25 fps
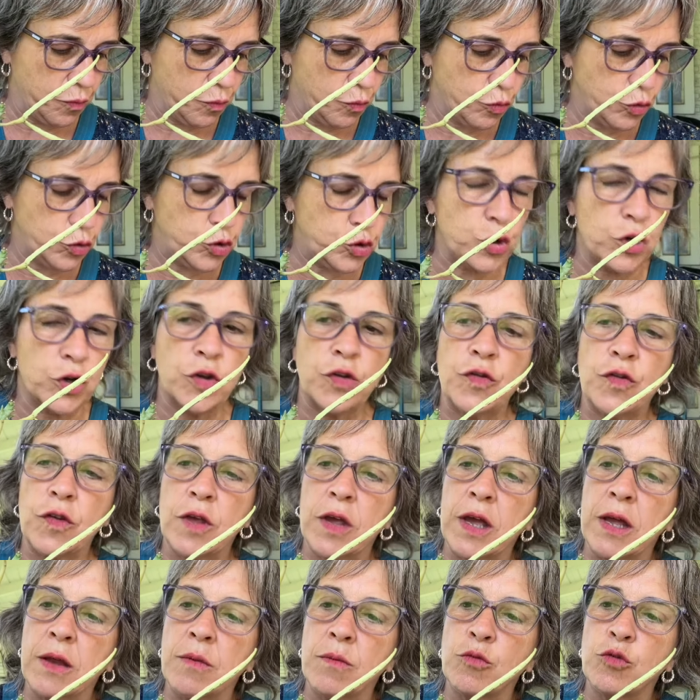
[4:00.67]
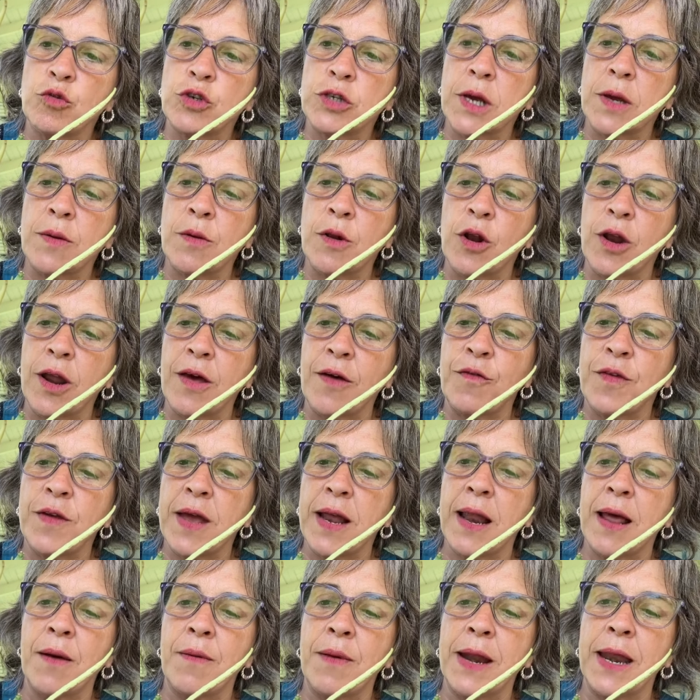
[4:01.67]
muchos, en muchas
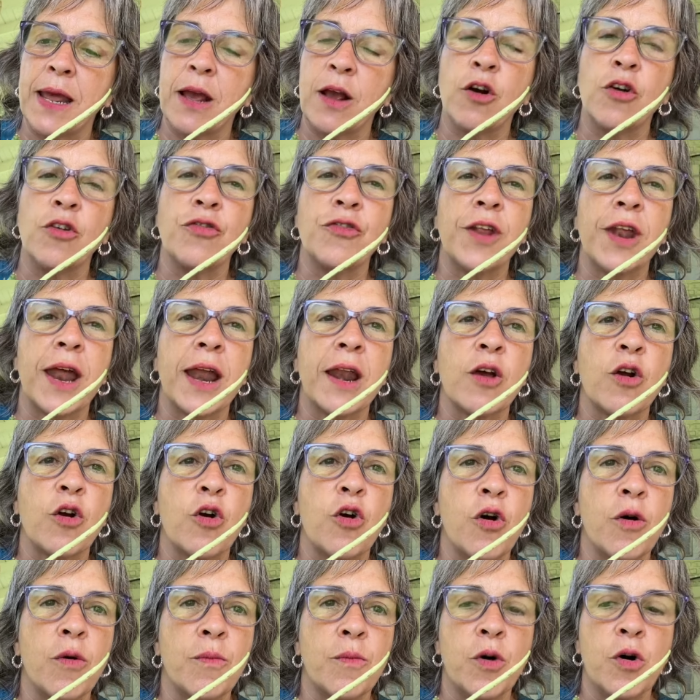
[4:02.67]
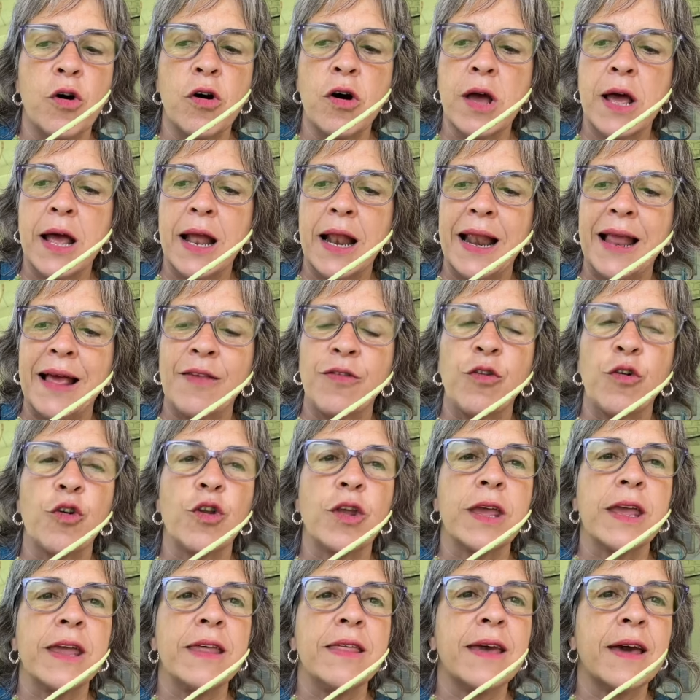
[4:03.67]
bibliografías las van a encontrar como las
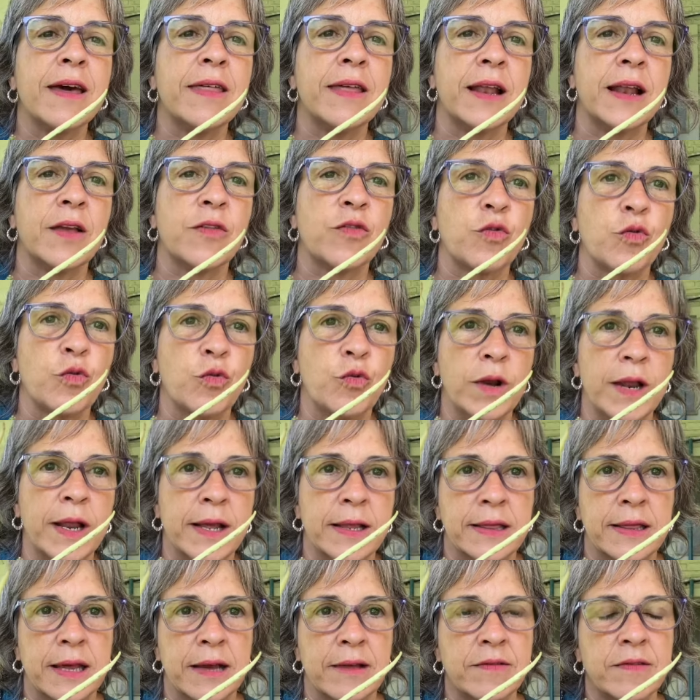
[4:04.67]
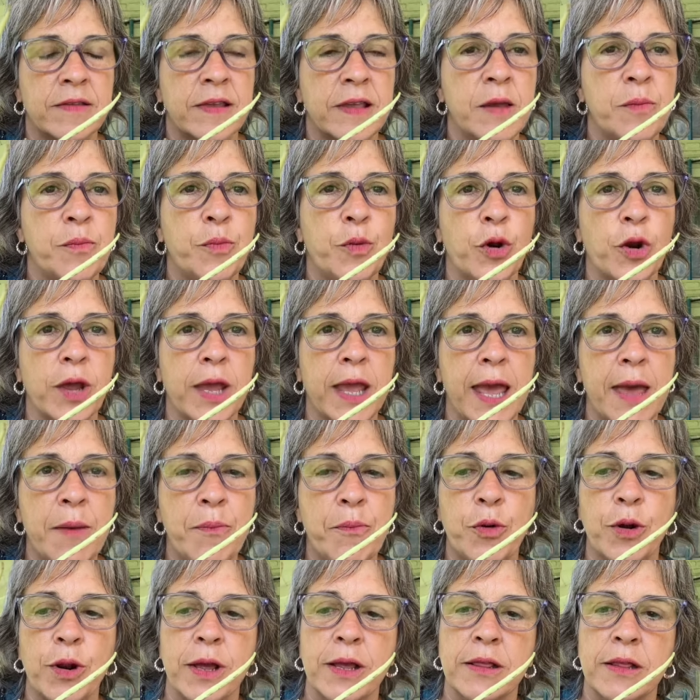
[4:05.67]
orquídeas de las suculentas, ¿sí? ¿Por qué?
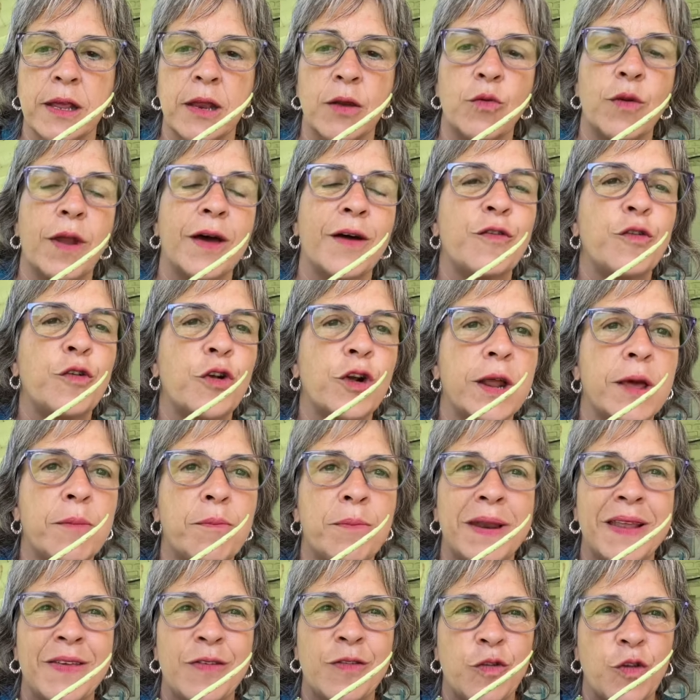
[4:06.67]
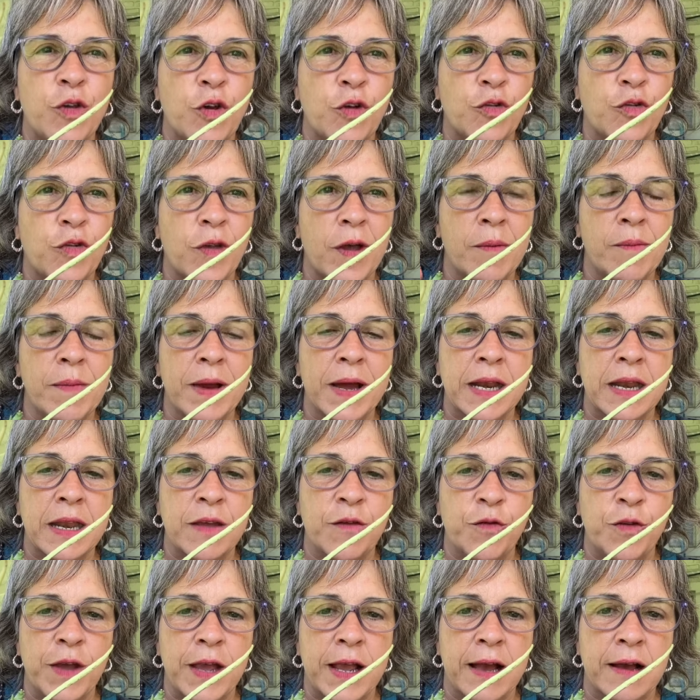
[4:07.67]
Porque tienen unas flores preciosas,
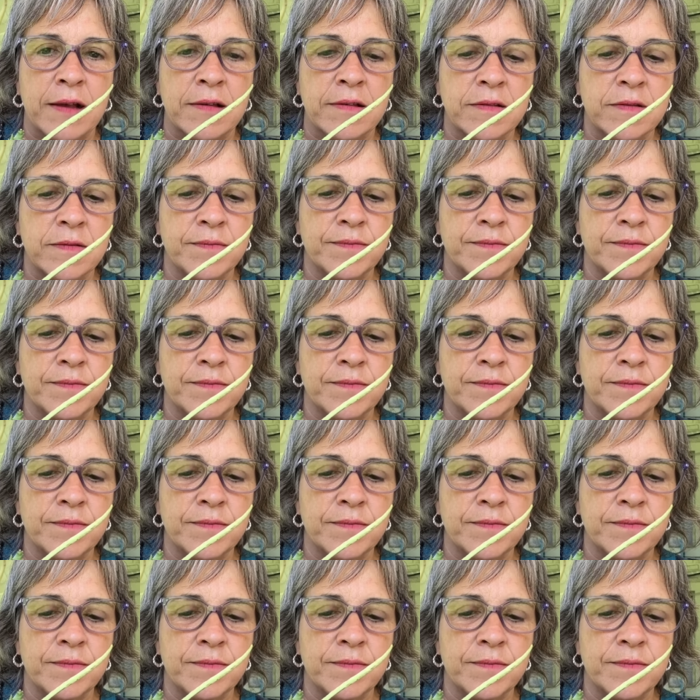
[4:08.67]
magníficas.